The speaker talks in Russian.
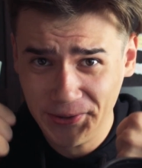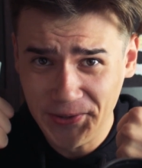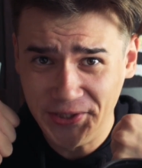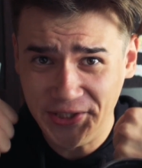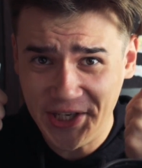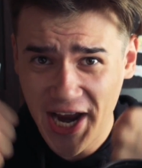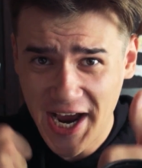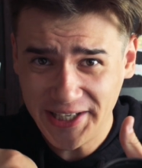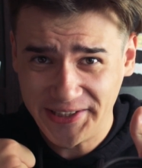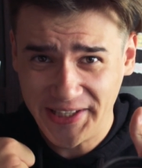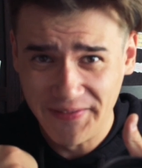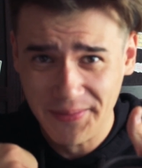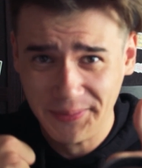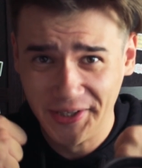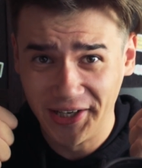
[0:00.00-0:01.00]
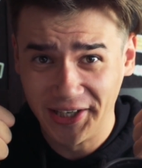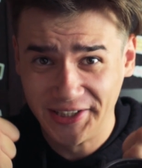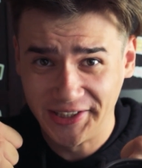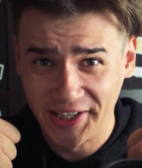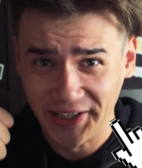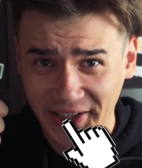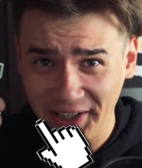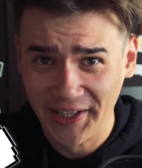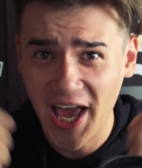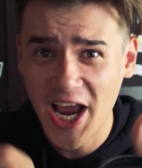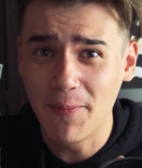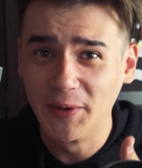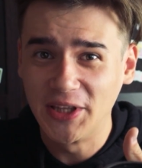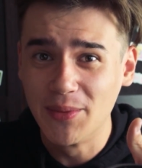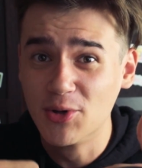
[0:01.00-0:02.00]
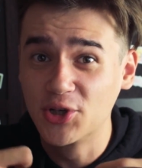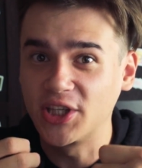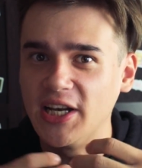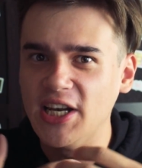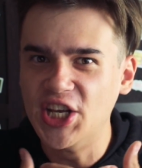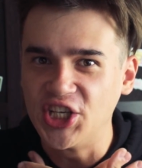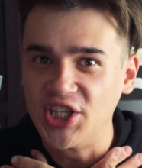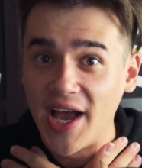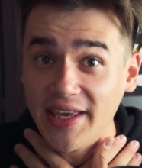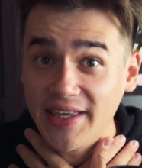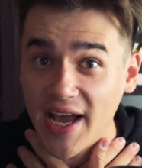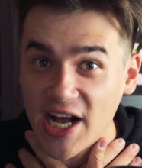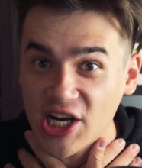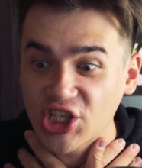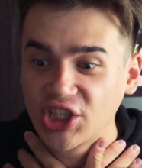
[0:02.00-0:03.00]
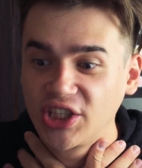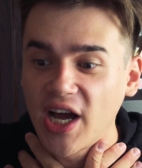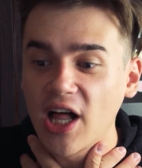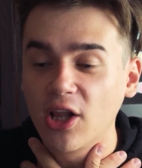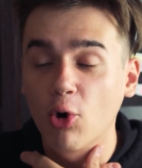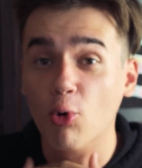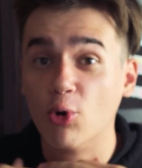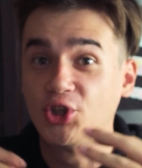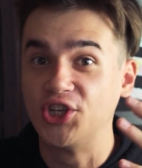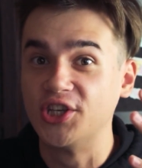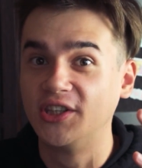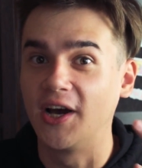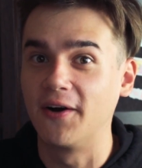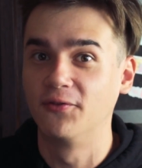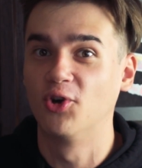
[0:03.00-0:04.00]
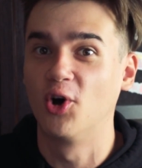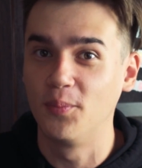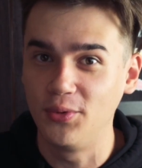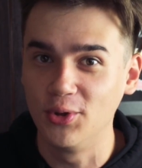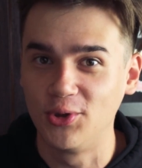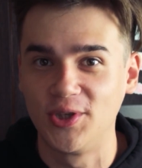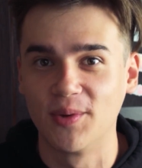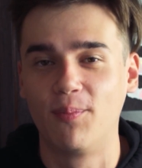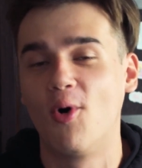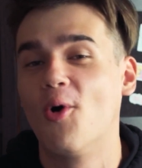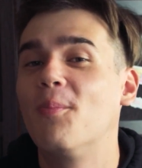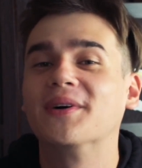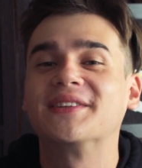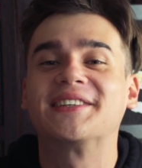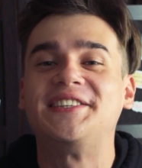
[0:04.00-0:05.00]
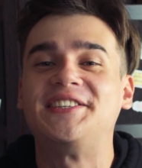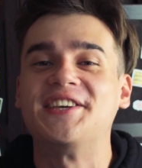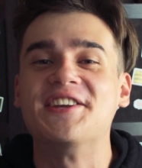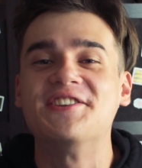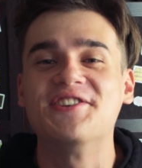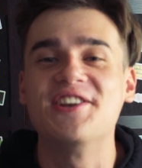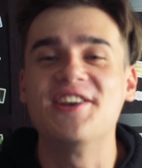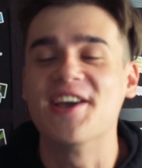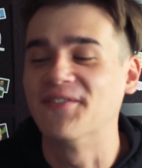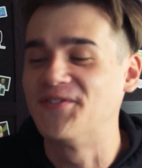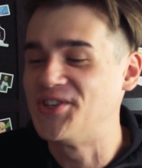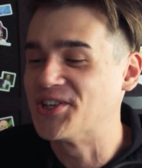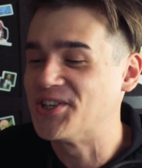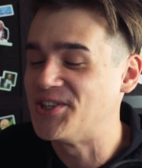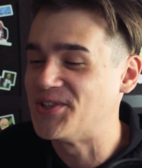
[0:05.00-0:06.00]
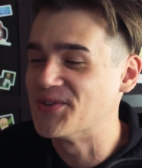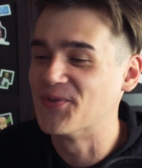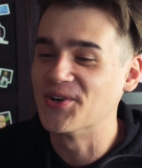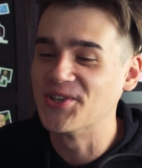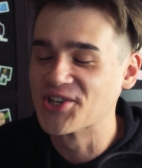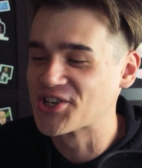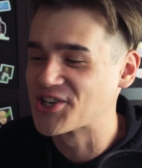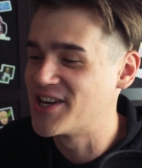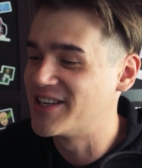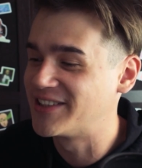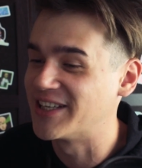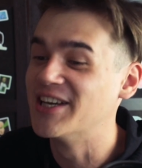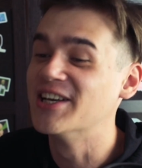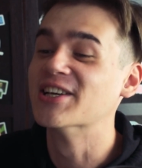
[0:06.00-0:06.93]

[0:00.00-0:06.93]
Друзья, ставим драгоценный лайк, потому что лично я ждал очень давно бьюти-бомб от Ксении Левчик, и сегодня же это